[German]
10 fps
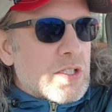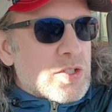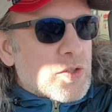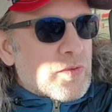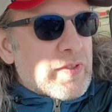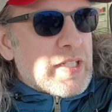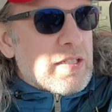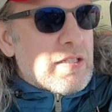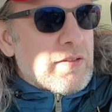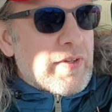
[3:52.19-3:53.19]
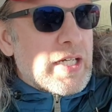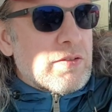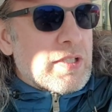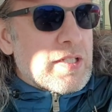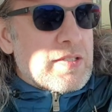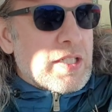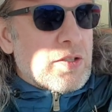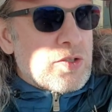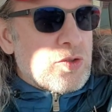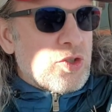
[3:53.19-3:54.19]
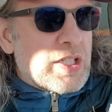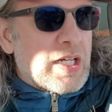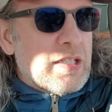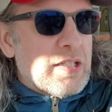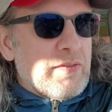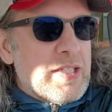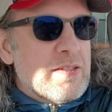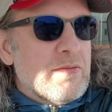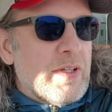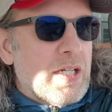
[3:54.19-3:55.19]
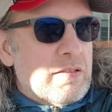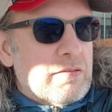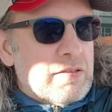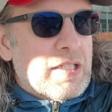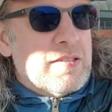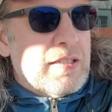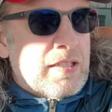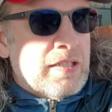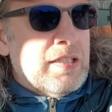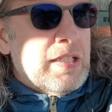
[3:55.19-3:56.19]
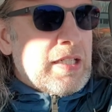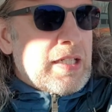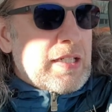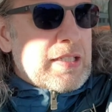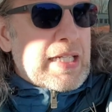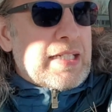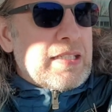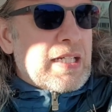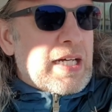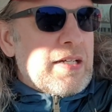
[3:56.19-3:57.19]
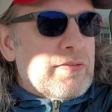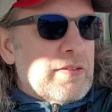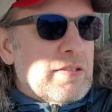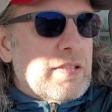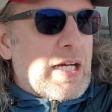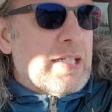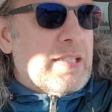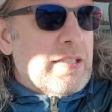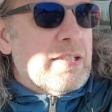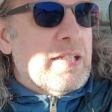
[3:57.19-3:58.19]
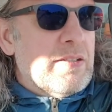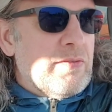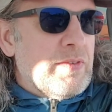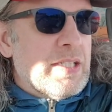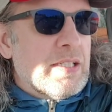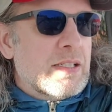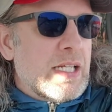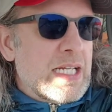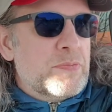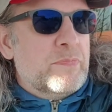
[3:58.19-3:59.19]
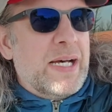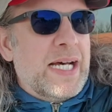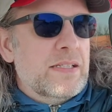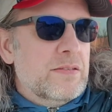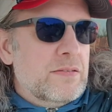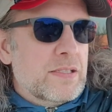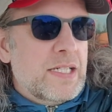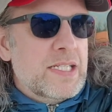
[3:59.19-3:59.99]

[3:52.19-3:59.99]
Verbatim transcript: zu viel wären und dass sie auch zu stark gewesen wären und dass da die Angreifer agiert hätten wie deren Ex-Partner oder